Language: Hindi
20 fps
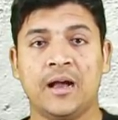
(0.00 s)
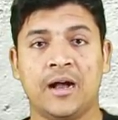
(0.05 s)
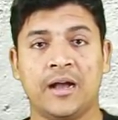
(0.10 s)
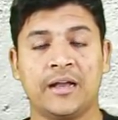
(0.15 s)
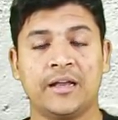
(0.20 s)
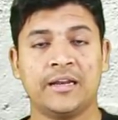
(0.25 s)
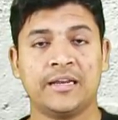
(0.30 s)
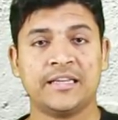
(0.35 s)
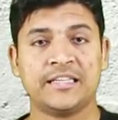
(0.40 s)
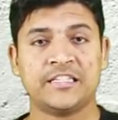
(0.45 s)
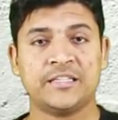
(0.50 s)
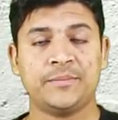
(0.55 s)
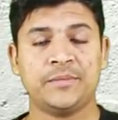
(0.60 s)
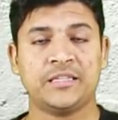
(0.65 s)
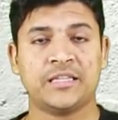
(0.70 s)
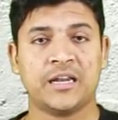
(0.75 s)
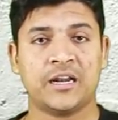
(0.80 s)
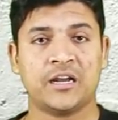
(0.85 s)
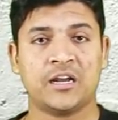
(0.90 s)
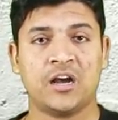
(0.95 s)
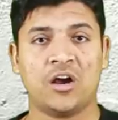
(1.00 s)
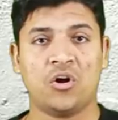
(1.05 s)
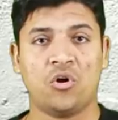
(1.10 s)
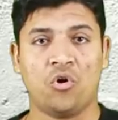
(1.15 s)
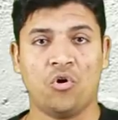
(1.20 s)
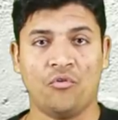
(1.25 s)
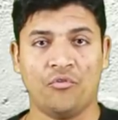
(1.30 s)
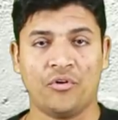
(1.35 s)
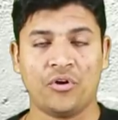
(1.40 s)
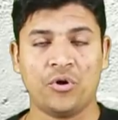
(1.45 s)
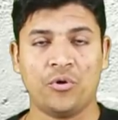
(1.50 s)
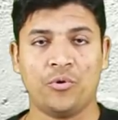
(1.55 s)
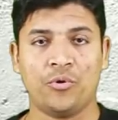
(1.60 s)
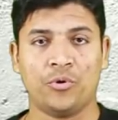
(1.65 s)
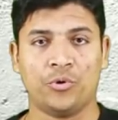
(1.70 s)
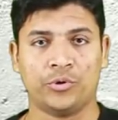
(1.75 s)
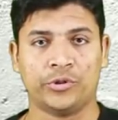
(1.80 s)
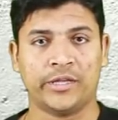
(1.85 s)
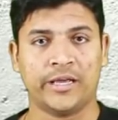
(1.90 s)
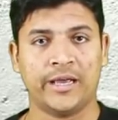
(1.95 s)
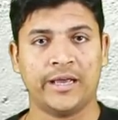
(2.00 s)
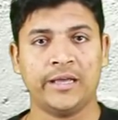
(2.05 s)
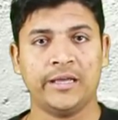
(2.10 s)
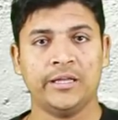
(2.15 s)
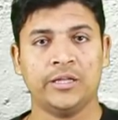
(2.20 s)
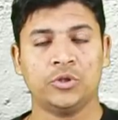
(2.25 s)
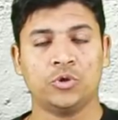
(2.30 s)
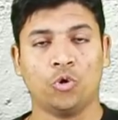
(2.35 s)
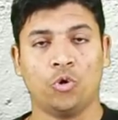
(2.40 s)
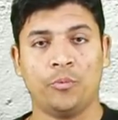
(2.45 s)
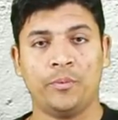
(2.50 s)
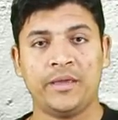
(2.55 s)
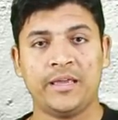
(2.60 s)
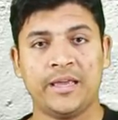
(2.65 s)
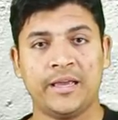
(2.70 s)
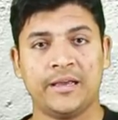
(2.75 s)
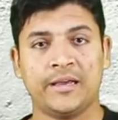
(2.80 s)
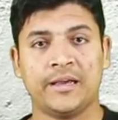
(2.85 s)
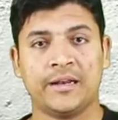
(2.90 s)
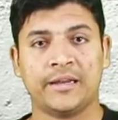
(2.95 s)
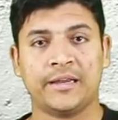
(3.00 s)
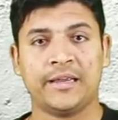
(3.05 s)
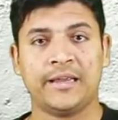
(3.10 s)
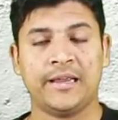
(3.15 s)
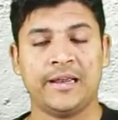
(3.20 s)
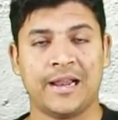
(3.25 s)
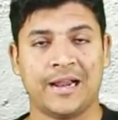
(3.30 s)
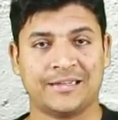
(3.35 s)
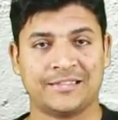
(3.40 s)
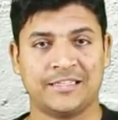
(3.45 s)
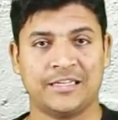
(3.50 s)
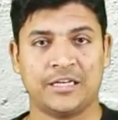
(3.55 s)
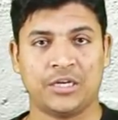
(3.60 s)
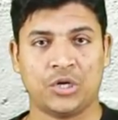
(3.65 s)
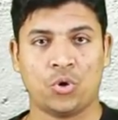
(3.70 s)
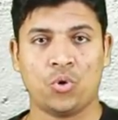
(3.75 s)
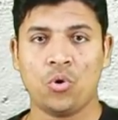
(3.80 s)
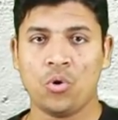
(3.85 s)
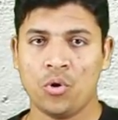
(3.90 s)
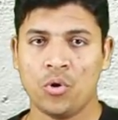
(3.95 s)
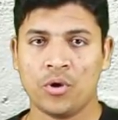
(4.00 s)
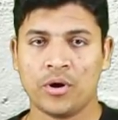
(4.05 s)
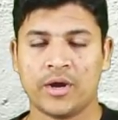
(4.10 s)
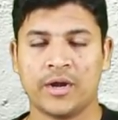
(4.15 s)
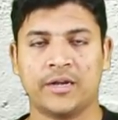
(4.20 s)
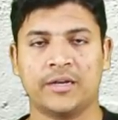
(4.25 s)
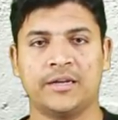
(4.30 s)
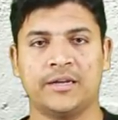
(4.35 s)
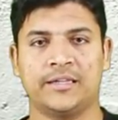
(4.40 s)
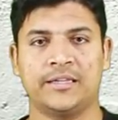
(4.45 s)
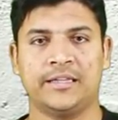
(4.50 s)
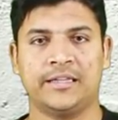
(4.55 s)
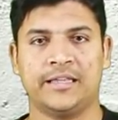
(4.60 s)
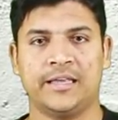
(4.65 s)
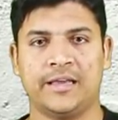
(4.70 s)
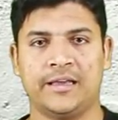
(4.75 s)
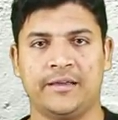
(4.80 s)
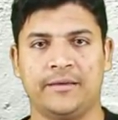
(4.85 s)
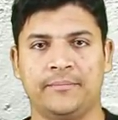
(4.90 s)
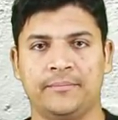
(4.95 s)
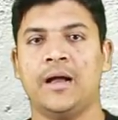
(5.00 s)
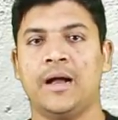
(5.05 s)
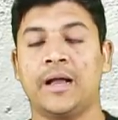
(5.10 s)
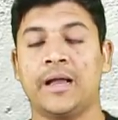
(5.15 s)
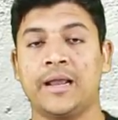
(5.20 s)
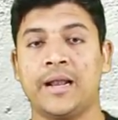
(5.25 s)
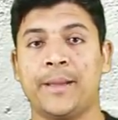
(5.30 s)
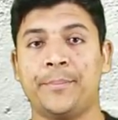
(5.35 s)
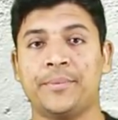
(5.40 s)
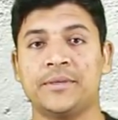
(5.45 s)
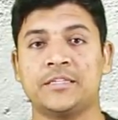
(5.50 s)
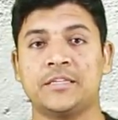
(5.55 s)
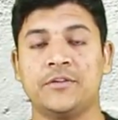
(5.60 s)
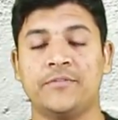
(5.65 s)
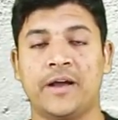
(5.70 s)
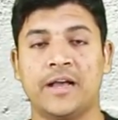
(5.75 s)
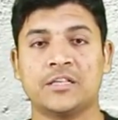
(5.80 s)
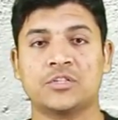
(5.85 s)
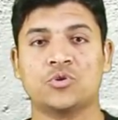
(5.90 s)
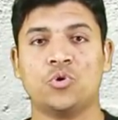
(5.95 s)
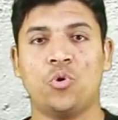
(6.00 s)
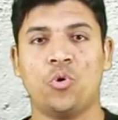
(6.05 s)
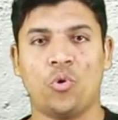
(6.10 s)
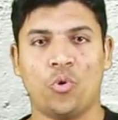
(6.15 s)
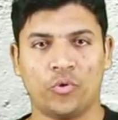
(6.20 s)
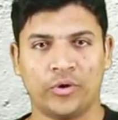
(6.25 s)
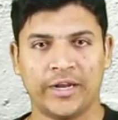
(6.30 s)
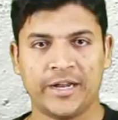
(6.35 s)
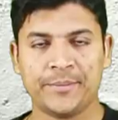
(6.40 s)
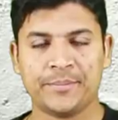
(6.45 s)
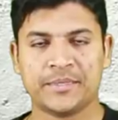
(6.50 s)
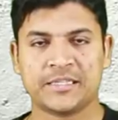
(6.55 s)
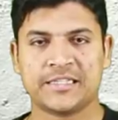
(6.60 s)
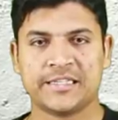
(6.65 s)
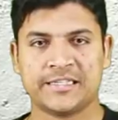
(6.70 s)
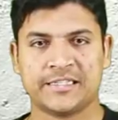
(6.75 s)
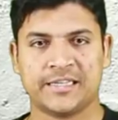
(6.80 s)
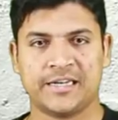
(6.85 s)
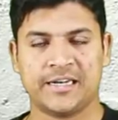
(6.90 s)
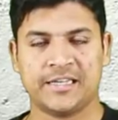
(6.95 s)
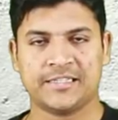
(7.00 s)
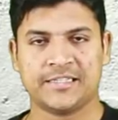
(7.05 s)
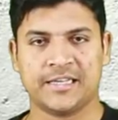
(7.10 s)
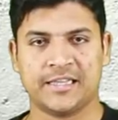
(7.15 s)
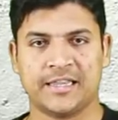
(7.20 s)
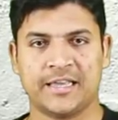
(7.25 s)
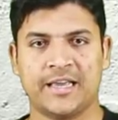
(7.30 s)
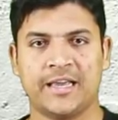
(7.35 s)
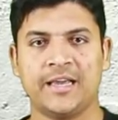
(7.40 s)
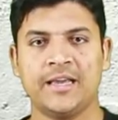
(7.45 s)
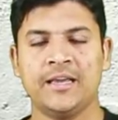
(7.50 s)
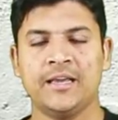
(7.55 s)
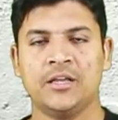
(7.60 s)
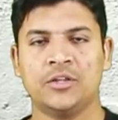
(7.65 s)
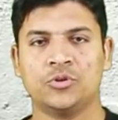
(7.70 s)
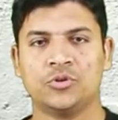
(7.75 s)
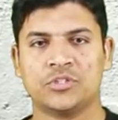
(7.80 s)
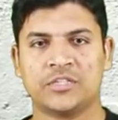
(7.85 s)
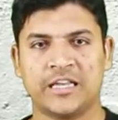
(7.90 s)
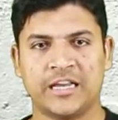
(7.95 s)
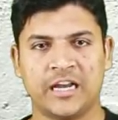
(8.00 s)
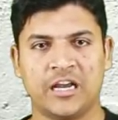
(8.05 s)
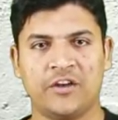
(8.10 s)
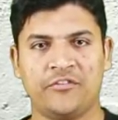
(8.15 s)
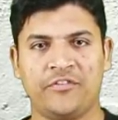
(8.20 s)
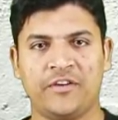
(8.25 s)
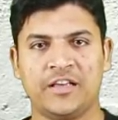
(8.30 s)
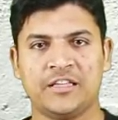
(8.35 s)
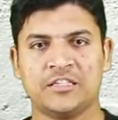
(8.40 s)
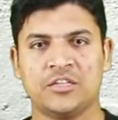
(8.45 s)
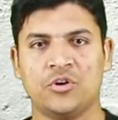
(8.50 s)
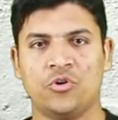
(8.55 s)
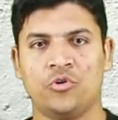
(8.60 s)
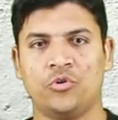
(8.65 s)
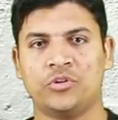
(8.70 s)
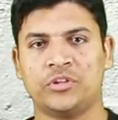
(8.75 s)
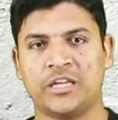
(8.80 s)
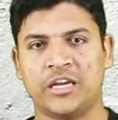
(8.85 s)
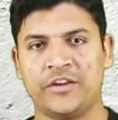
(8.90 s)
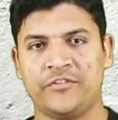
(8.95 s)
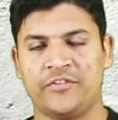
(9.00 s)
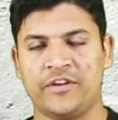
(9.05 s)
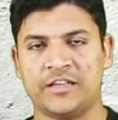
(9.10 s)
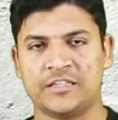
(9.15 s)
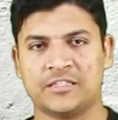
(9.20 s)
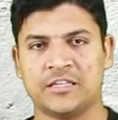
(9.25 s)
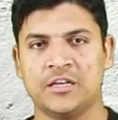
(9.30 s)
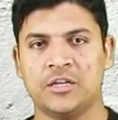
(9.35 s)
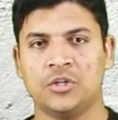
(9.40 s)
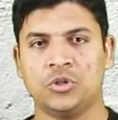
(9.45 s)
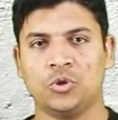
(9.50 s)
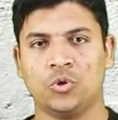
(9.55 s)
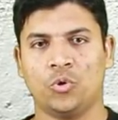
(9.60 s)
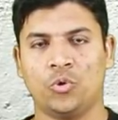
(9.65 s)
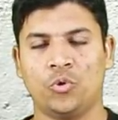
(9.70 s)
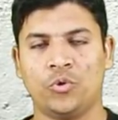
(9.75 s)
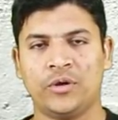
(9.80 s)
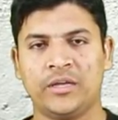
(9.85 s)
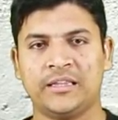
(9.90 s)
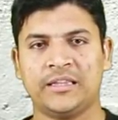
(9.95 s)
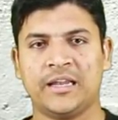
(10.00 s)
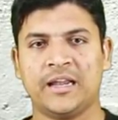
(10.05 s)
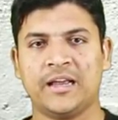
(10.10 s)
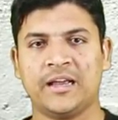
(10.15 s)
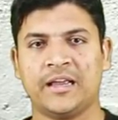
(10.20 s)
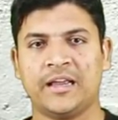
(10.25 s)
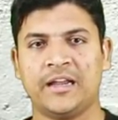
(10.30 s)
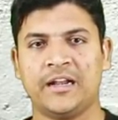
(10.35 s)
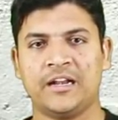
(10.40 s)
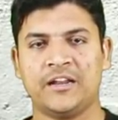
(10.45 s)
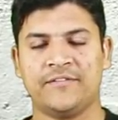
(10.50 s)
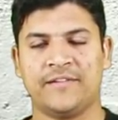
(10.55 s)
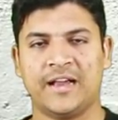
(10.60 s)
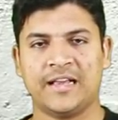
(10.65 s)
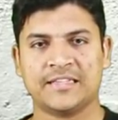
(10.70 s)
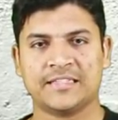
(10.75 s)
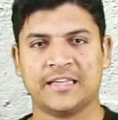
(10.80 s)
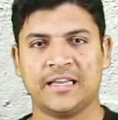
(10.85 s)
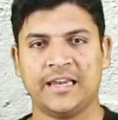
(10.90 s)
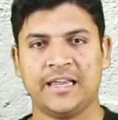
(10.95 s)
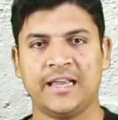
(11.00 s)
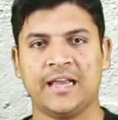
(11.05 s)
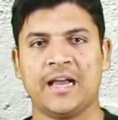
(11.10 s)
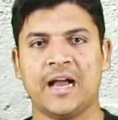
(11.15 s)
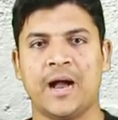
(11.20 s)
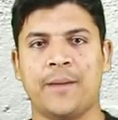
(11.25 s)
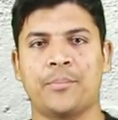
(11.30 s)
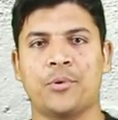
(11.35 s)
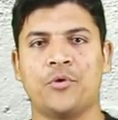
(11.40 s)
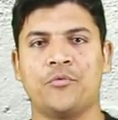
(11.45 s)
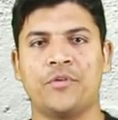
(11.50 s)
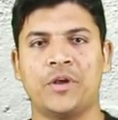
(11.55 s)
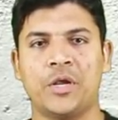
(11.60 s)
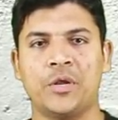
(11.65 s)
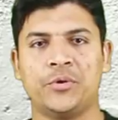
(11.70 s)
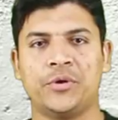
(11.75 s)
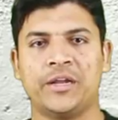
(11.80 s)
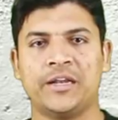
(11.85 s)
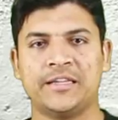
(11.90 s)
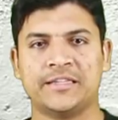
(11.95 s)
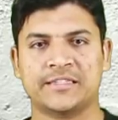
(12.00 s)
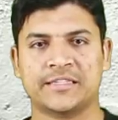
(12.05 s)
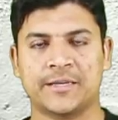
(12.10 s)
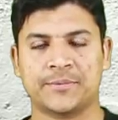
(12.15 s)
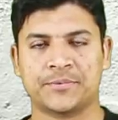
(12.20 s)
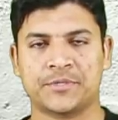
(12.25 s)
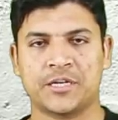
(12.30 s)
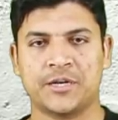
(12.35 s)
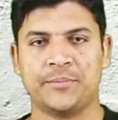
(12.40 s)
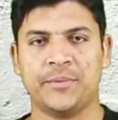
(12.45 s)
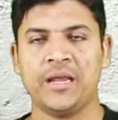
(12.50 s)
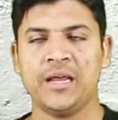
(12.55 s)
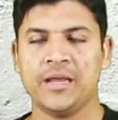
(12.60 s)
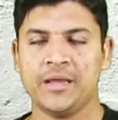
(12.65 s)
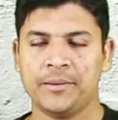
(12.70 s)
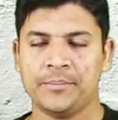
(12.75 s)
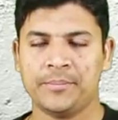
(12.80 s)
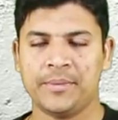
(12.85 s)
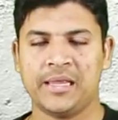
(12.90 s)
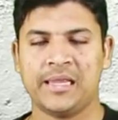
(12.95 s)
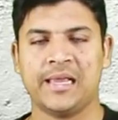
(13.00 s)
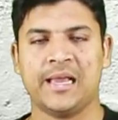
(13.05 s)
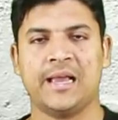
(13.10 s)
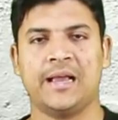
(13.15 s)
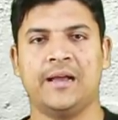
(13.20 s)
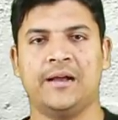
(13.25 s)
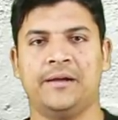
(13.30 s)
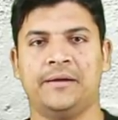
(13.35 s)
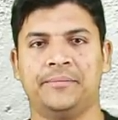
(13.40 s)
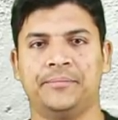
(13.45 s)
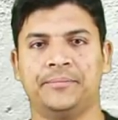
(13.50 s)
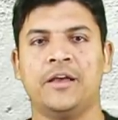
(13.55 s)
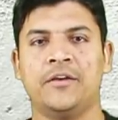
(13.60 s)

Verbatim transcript: अगर किसी भी तरह का ओवरलोड होता है तो भी ये घर की इलेक्ट्रिसिटी को कट कर देता है अगर आप इस डिवाइस को ऑनलाइन परचेज करना चाहते हैं तो सिंगल फेस और थ्री फेस दोनों ही तरह के डिवाइस का लिंक आपको वीडियो के डिस्क्रिप्शन में मिल जाएगा